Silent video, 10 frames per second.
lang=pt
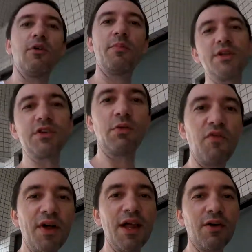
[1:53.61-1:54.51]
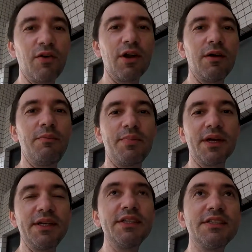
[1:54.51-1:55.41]
Bom pessoal, vamos falar agora para
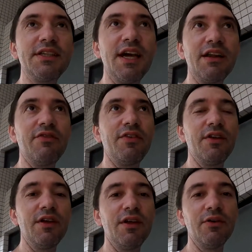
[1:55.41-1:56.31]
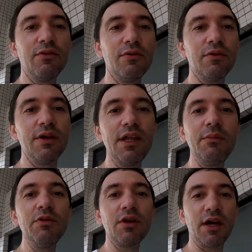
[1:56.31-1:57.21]
que serve um
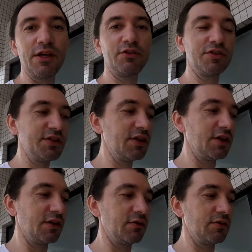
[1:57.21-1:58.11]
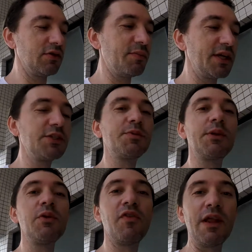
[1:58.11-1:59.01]
leme num kayak oceânico. Então para isso
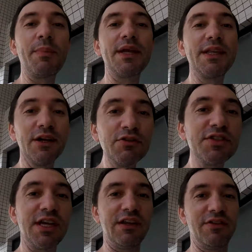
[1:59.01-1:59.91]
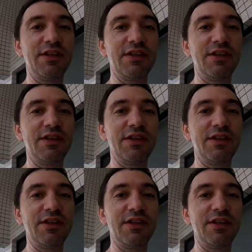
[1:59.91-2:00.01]
primeiro vamos falar para que não serve,